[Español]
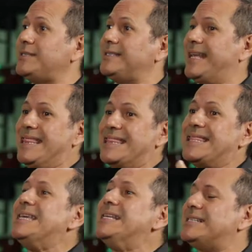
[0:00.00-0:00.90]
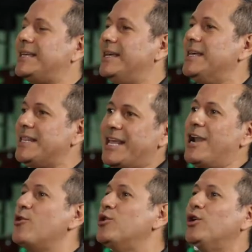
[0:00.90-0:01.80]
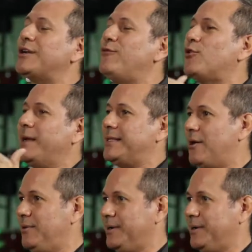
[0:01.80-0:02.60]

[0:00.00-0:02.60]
sentirse de alguna u otra forma estable.